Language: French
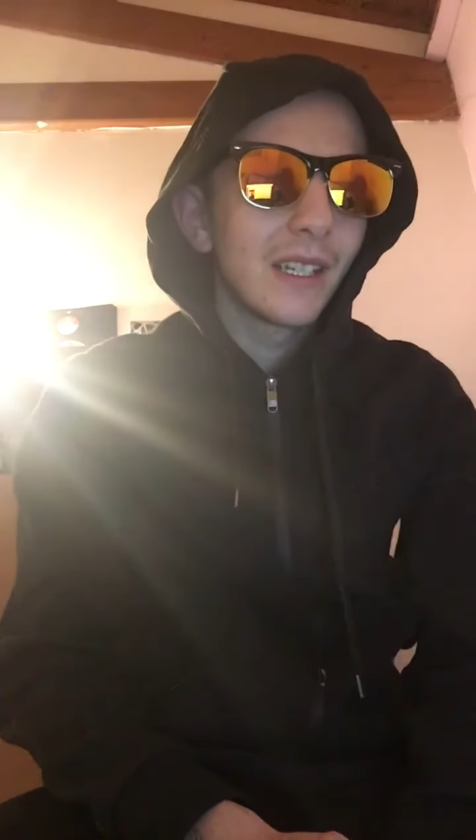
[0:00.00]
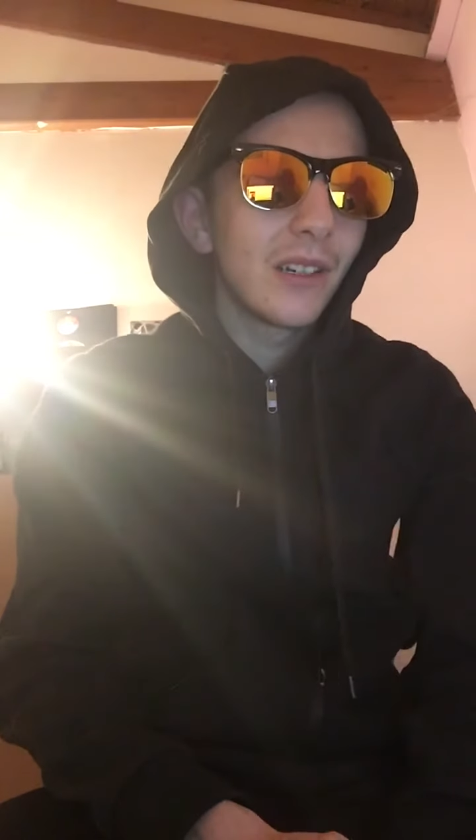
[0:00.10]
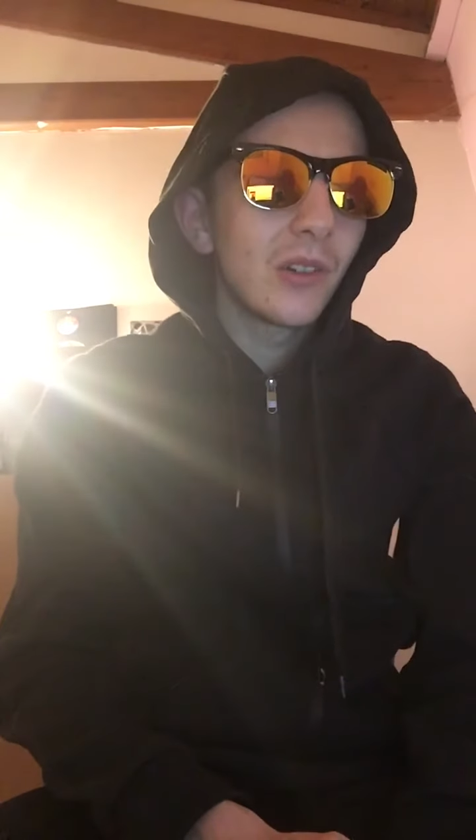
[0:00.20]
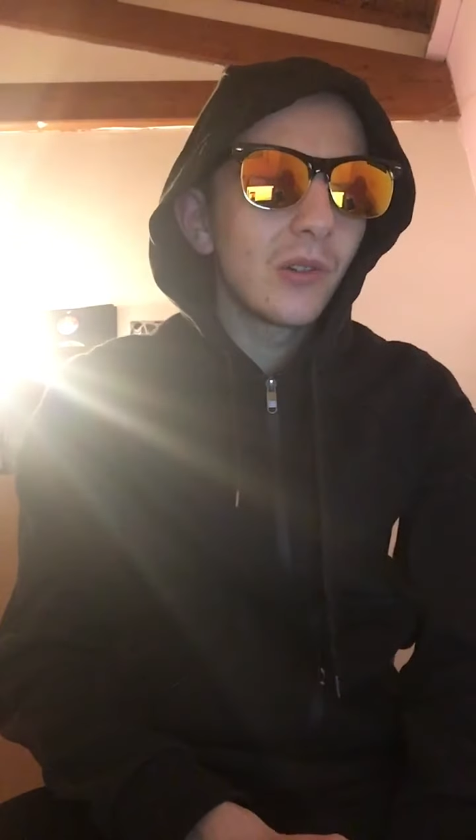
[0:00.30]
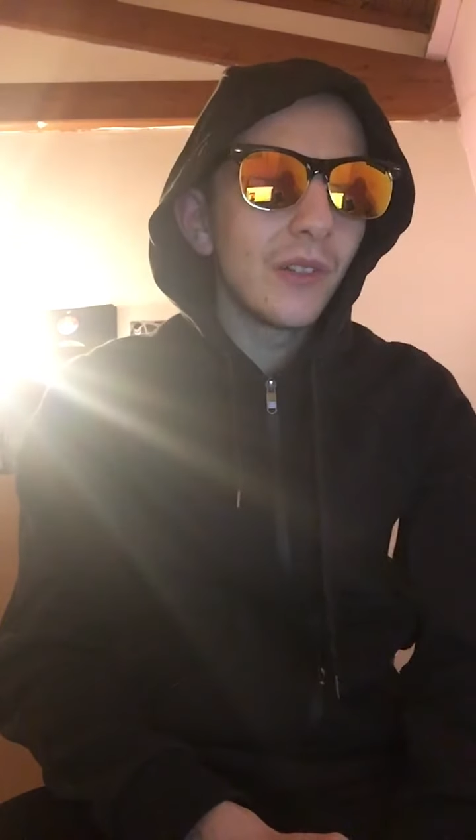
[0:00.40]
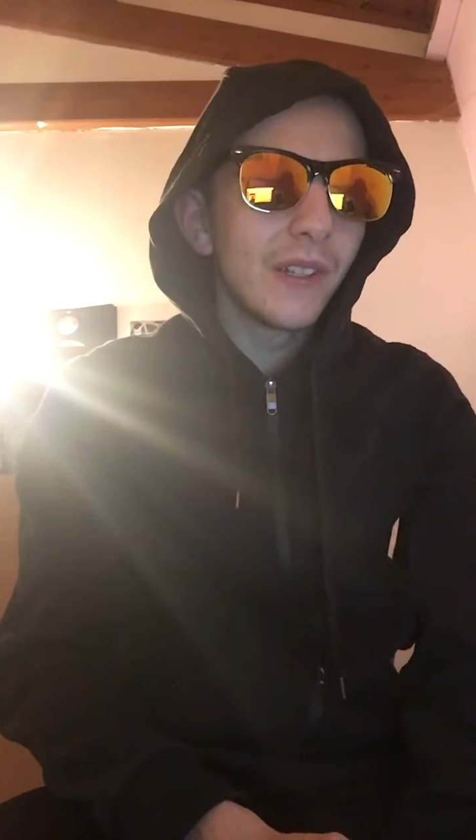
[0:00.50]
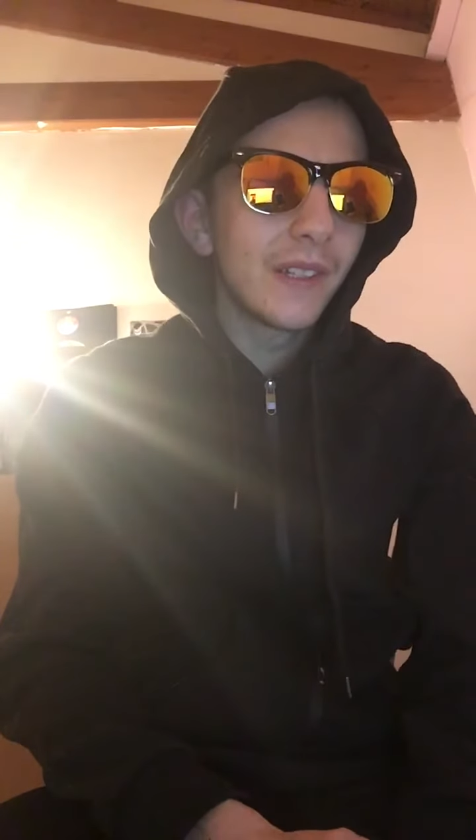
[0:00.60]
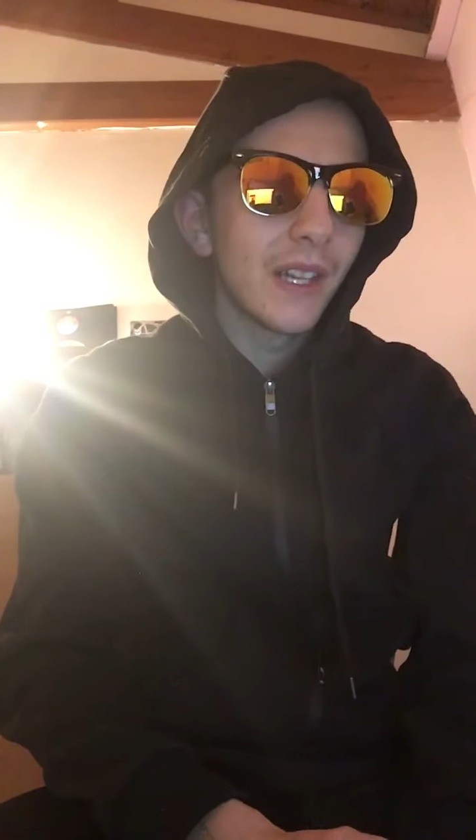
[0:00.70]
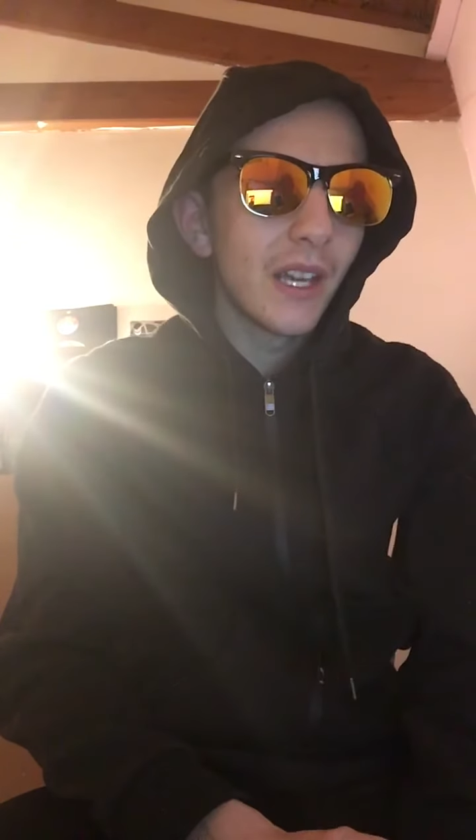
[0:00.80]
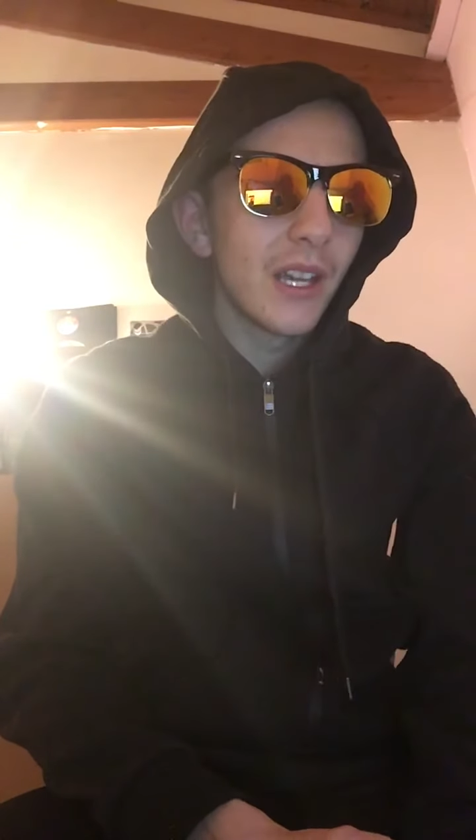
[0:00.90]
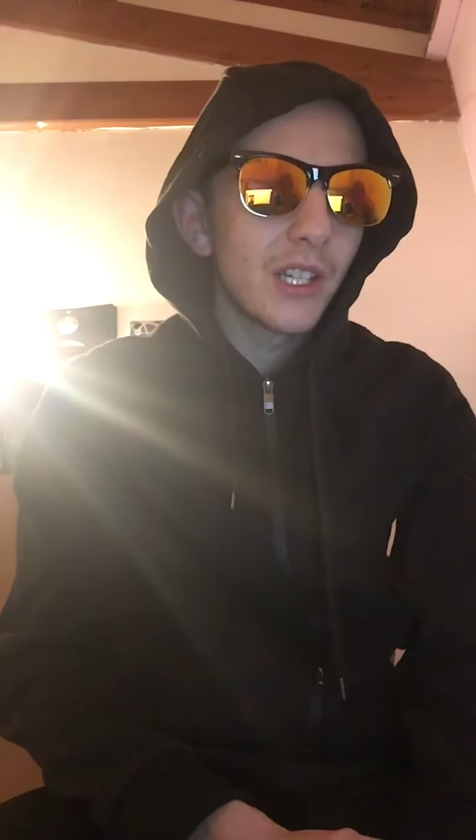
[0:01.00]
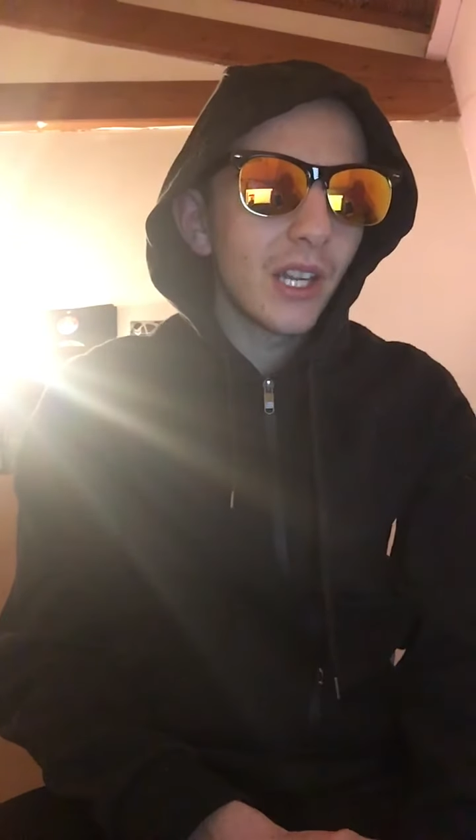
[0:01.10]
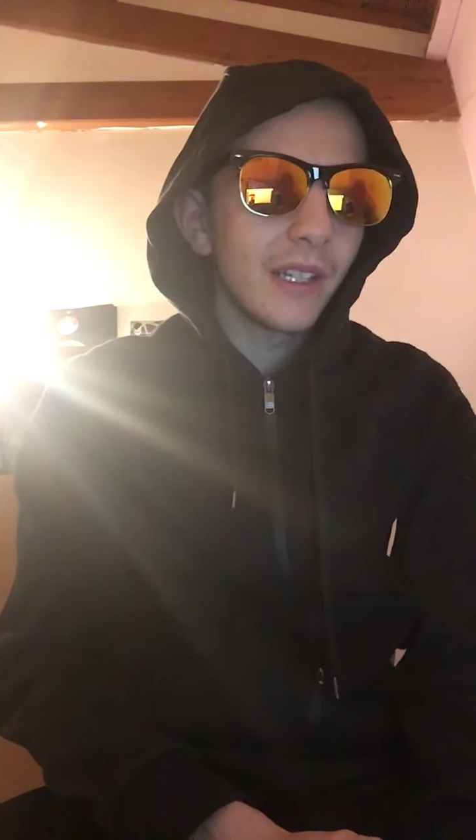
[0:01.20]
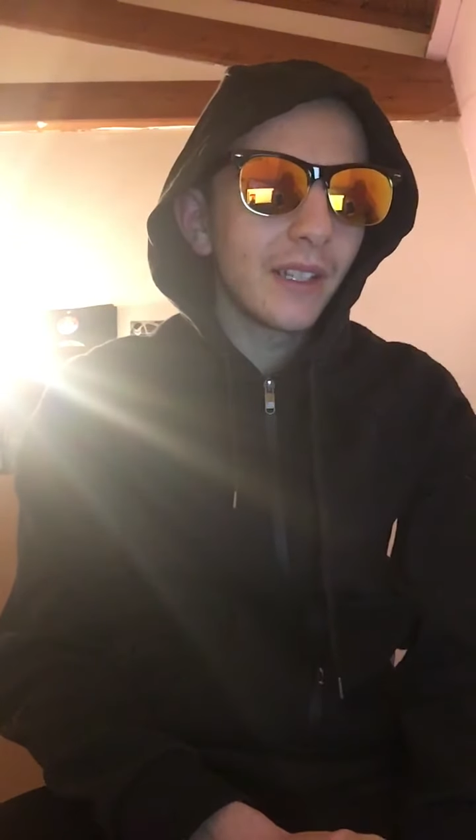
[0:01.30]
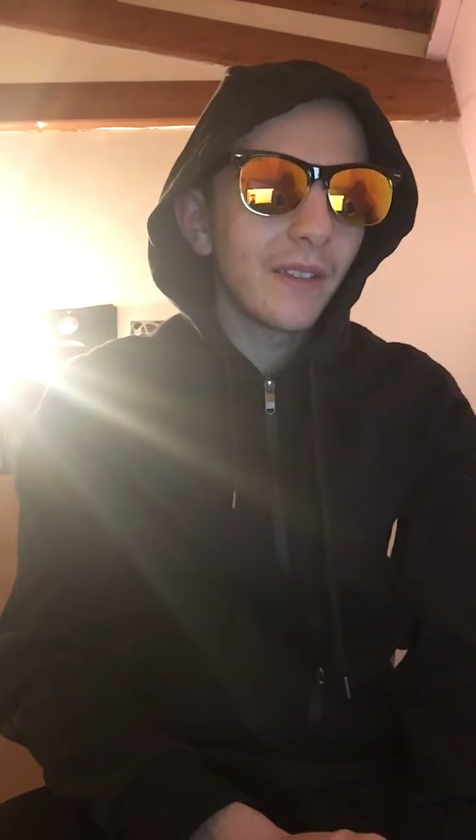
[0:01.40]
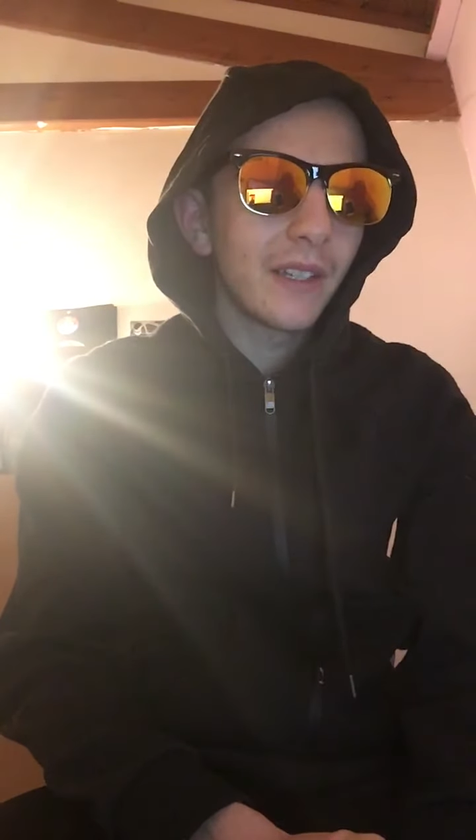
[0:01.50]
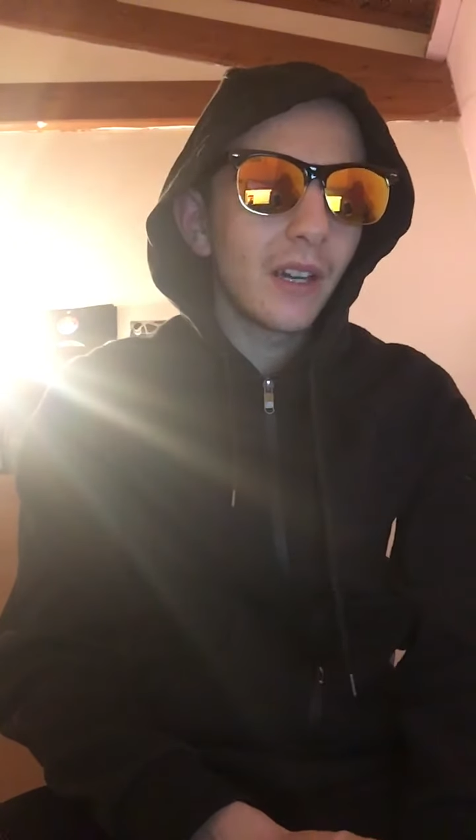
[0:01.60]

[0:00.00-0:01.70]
En coulisses, Charlie est avec